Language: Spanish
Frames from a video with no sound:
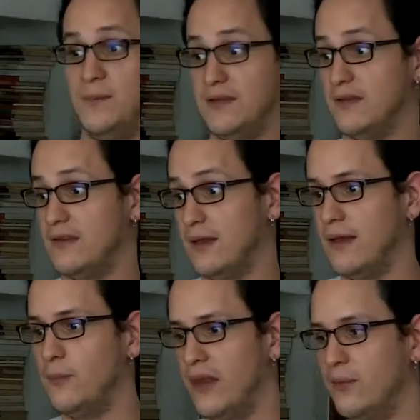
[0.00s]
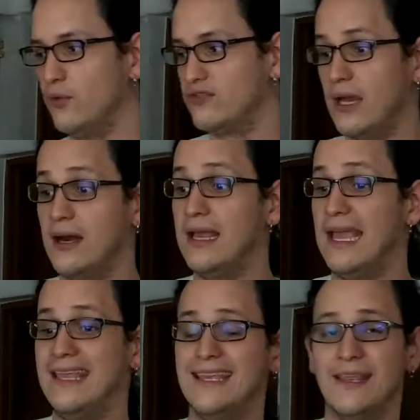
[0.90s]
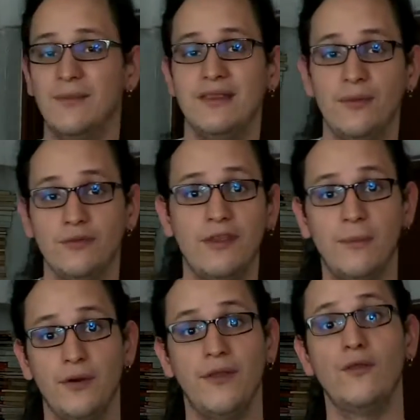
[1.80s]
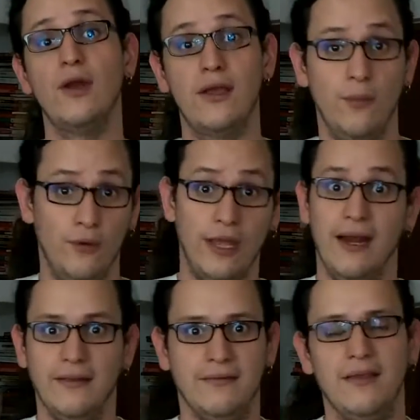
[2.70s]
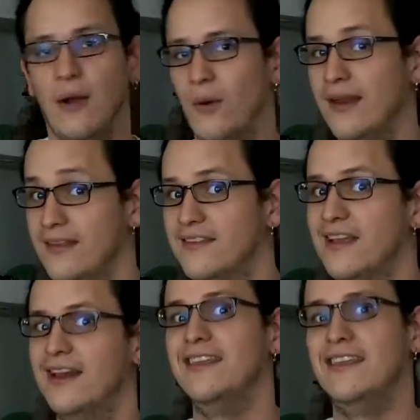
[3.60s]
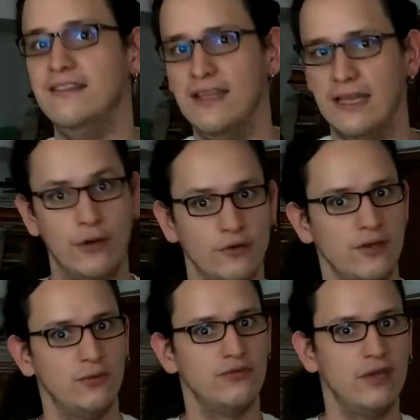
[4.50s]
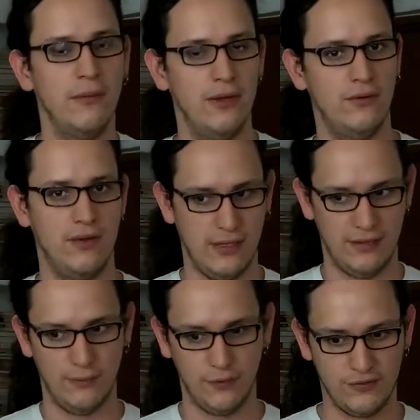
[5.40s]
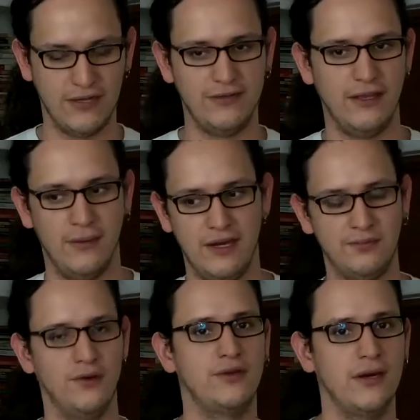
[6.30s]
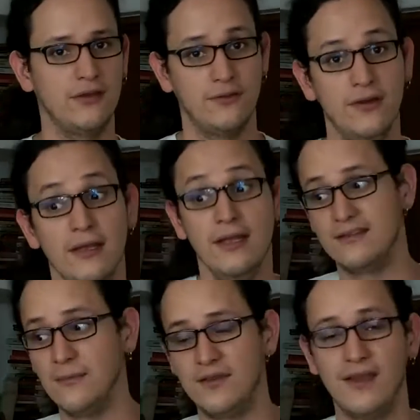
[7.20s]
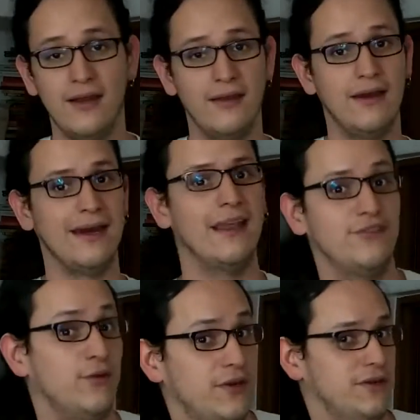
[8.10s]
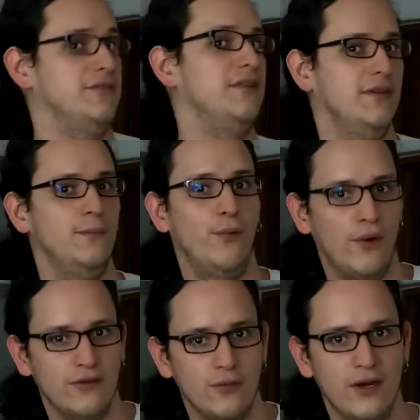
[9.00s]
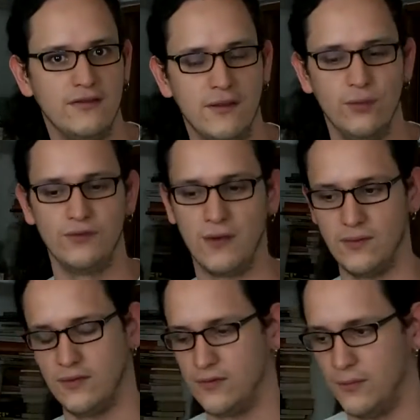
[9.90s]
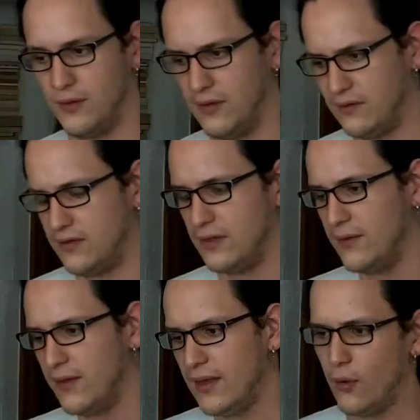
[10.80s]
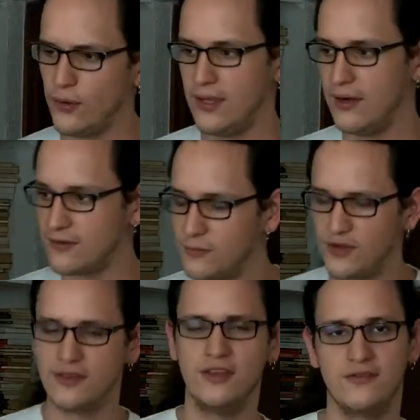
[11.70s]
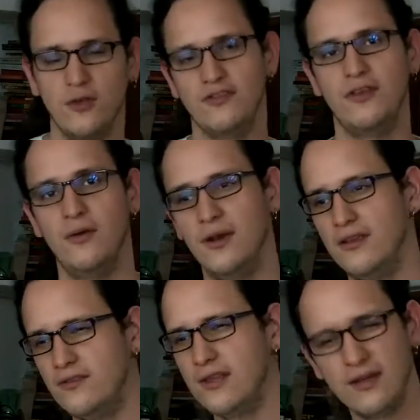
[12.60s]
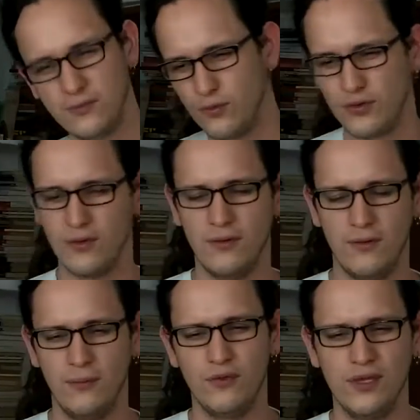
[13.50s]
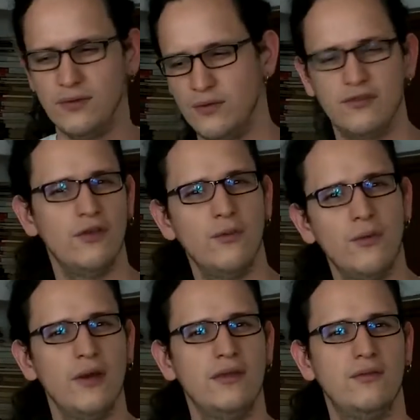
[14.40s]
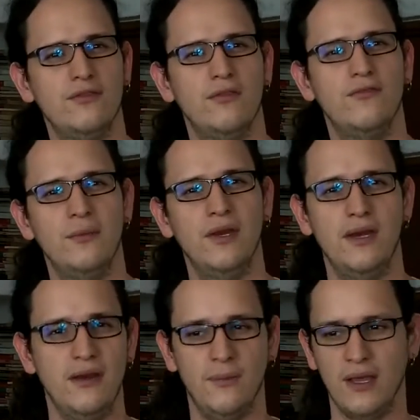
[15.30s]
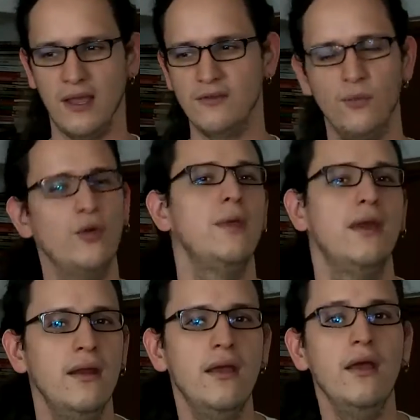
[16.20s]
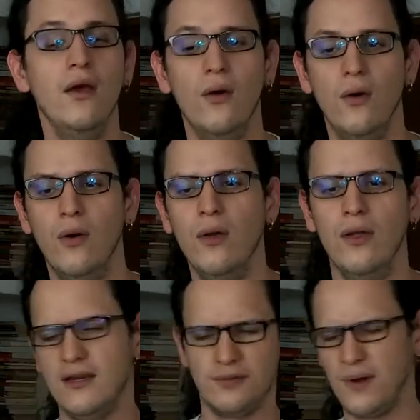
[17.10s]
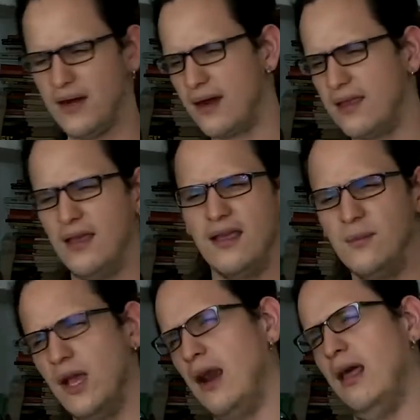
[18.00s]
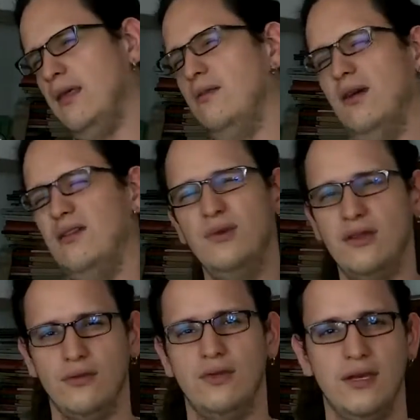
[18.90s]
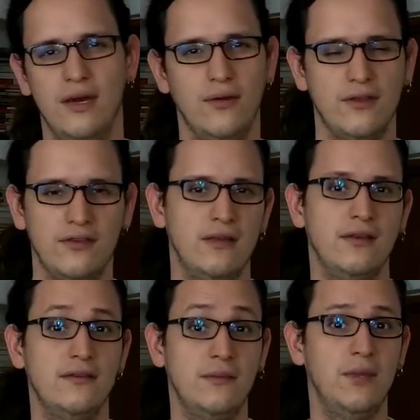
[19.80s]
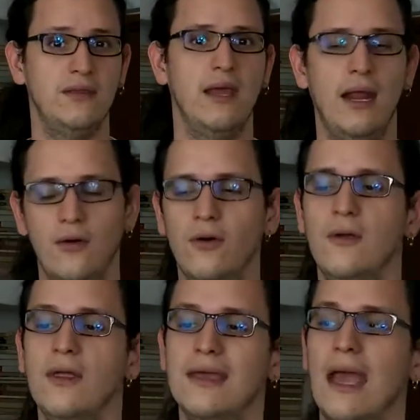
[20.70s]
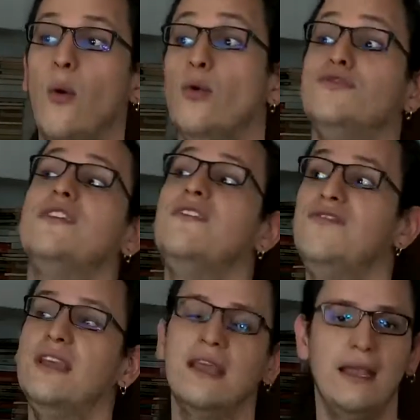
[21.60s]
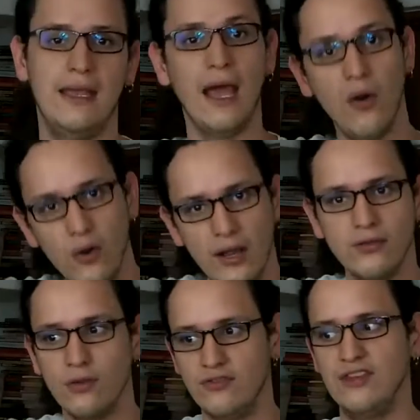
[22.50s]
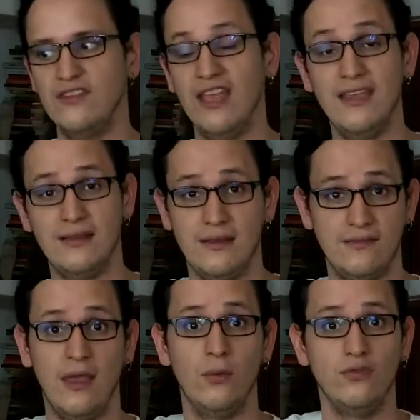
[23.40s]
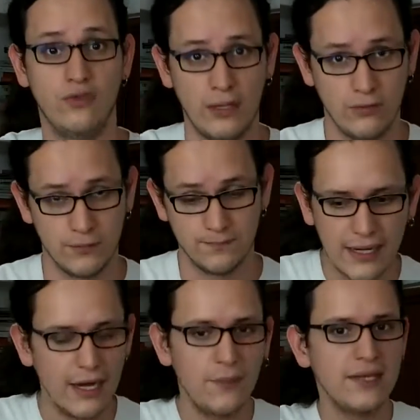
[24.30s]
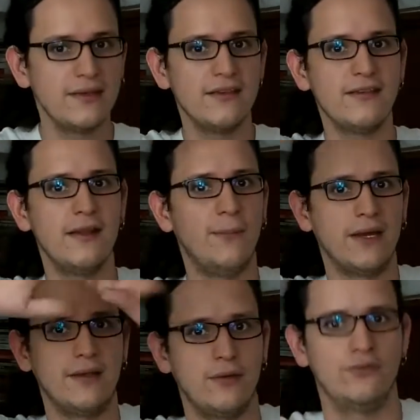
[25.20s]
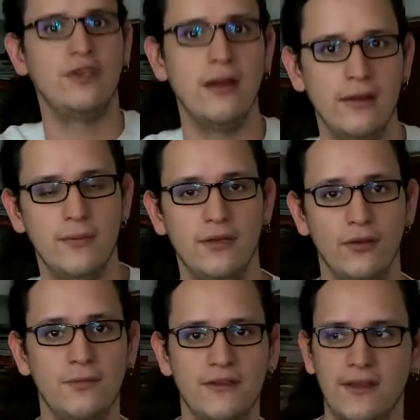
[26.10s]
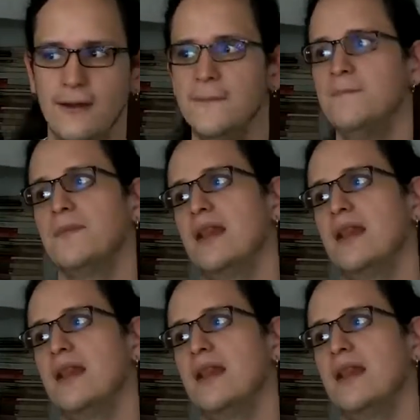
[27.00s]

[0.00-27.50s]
te empiezas a, demostrarle que ella también te gusta, pero dándole como ya le, te acuerdas que le dijiste que no te gustaba o que le demostraste que venías por otra razón, tienes que empezarle a darle razones por las cuales te gusta. Entonces, como decir, oye, eres muy chistosa, o eres, tienes mucho, mucha intuición, muy buena intuición femenina, me caes muy bien, o tienes una energía que me agrada, o alguna tontería, lo que sea. Tienes que inventar algo que justifique que ahora entonces ella te está gustando. Y realmente esa es la parte crucial del método Mystery.